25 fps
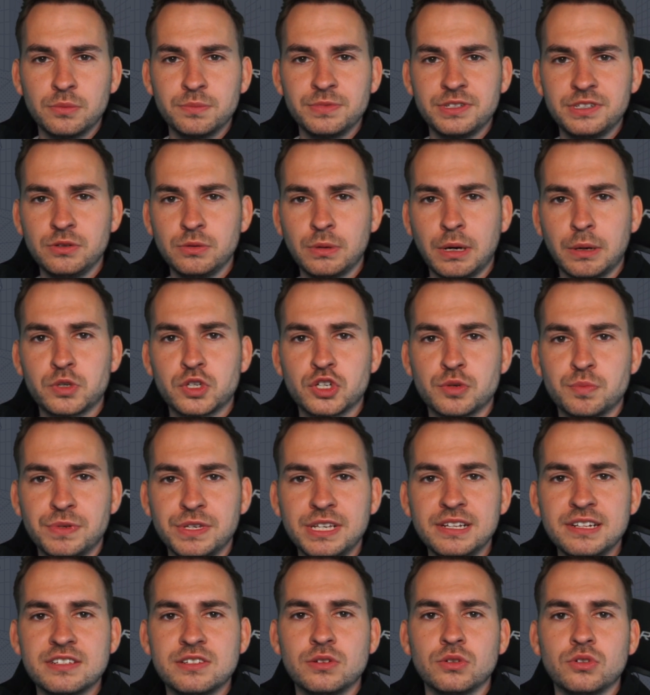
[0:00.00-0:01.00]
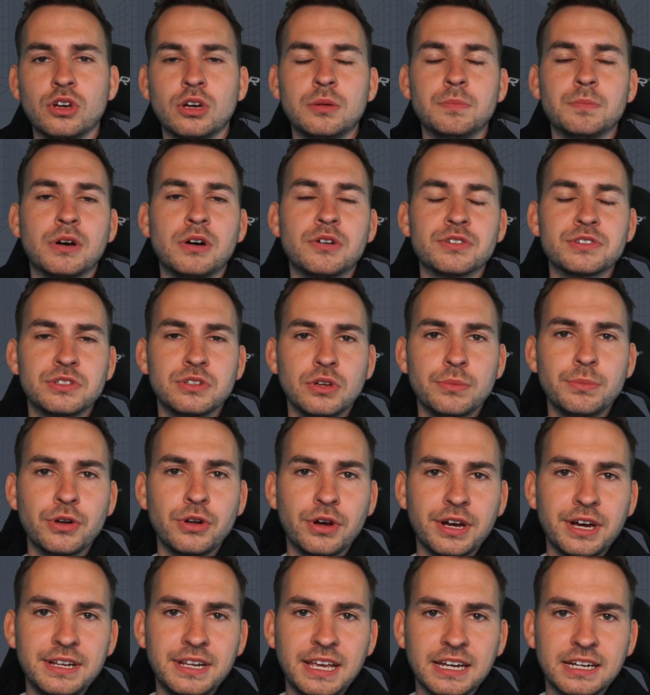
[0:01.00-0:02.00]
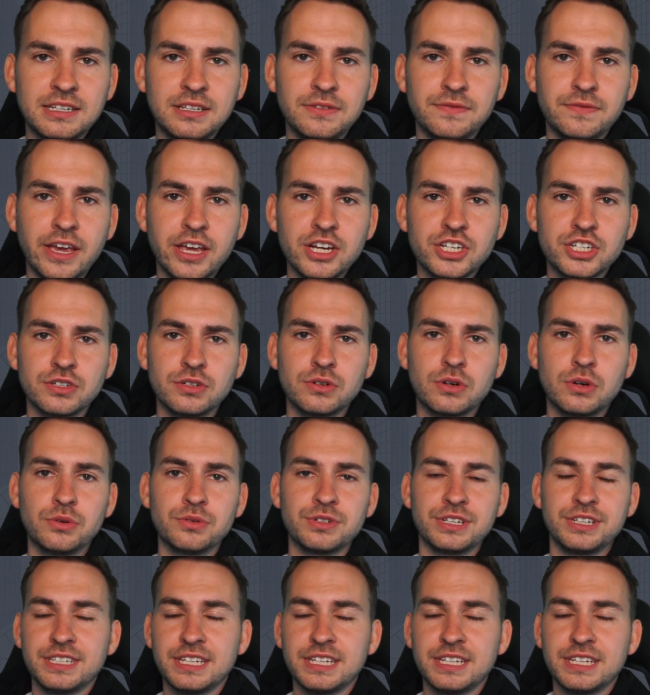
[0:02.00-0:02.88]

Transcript: um sie überhaupt spielen zu können, brauchst du immer noch einen Activation Code.